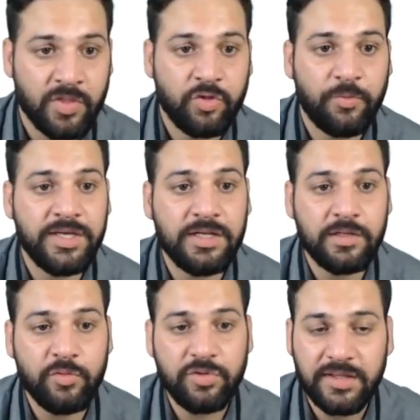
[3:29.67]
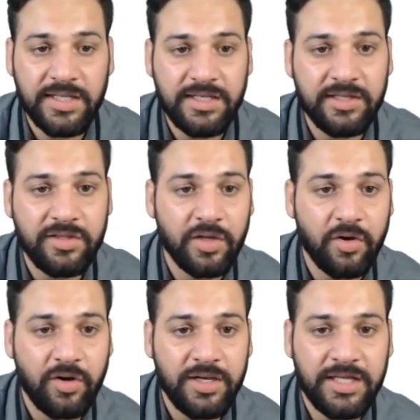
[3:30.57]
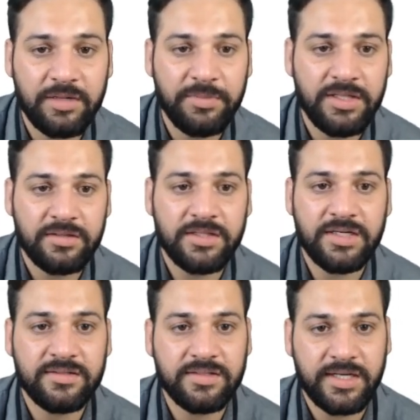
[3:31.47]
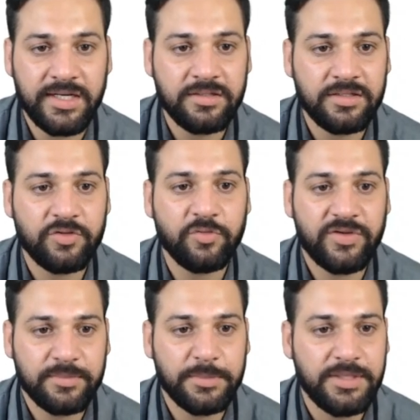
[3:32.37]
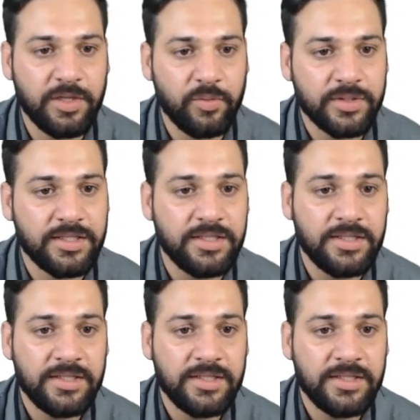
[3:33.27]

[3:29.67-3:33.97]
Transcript: तो अभी कंक्लूजन देख लीजिए ऑल ए आर बी दैट इज करेक्ट ये तो वैसे भी दिया हुआ था